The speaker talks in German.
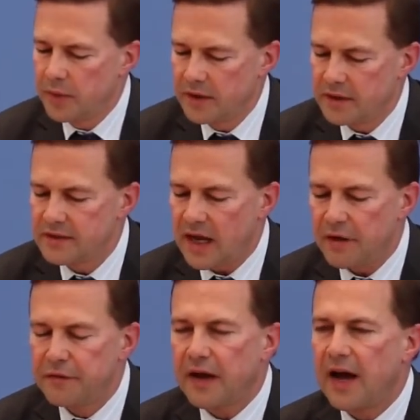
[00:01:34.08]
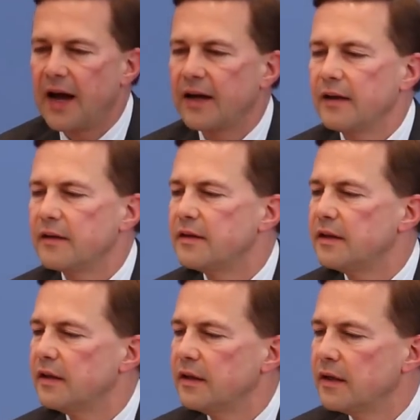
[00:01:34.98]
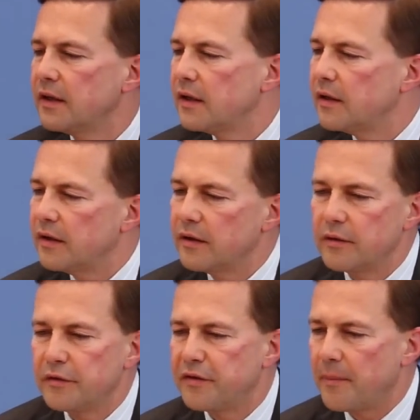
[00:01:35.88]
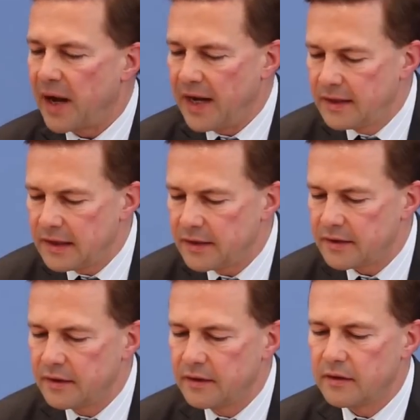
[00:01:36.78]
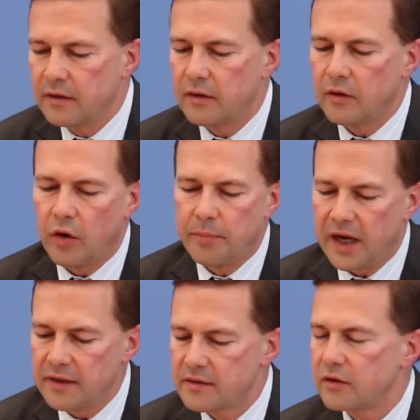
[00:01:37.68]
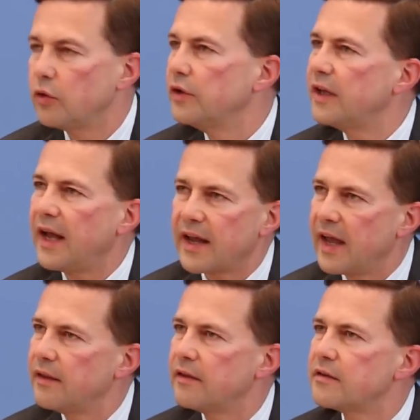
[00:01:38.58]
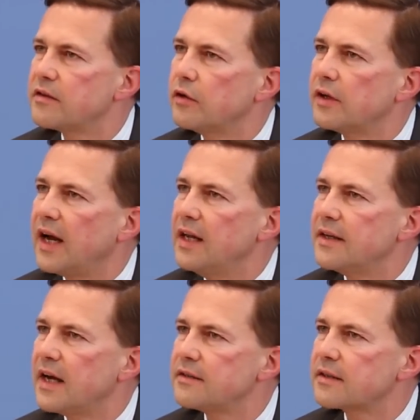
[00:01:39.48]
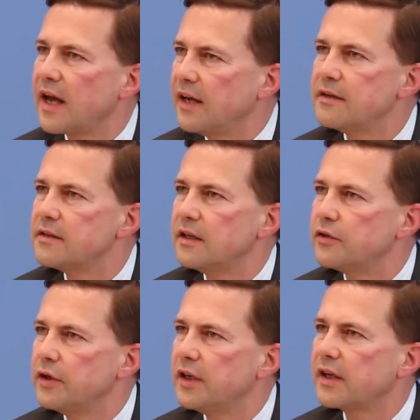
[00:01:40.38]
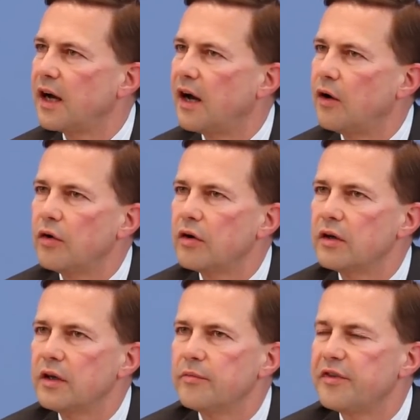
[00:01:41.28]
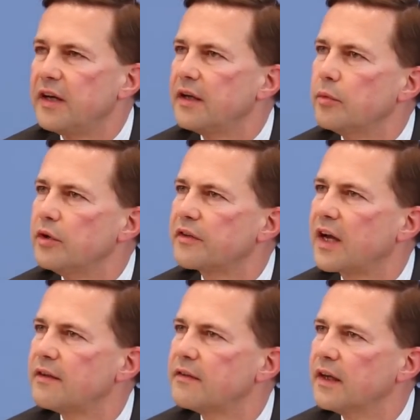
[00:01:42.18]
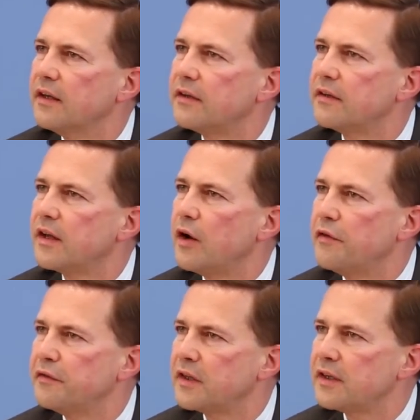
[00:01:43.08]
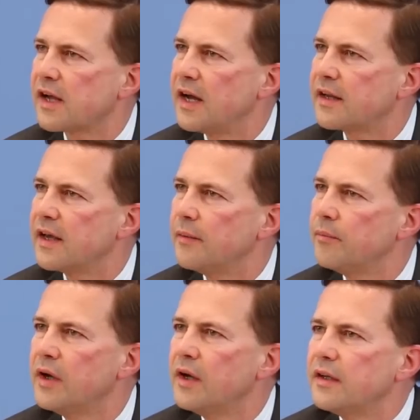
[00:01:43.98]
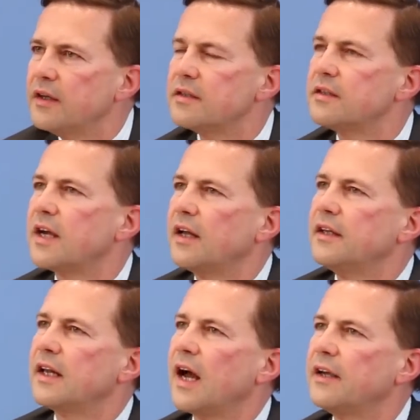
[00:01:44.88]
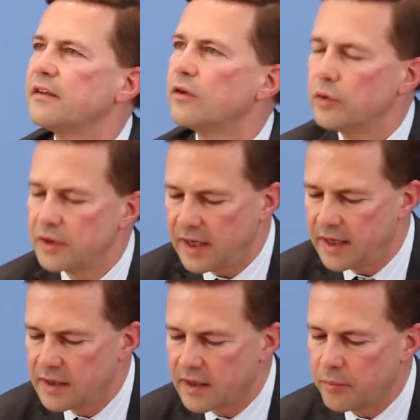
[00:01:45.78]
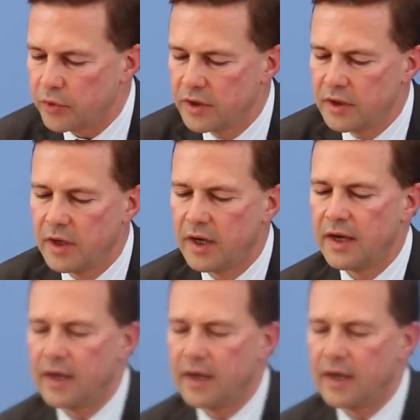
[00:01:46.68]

über die Sachfragen, die äh, vermeintlichen äh, Operationen, Erkenntnisse und all das kann es natürlich auch äh, im Falle der Bundeskanzlerin nicht in der Öffentlichkeit geben, denn sie ist ja an die gleichen Grundregeln gebunden.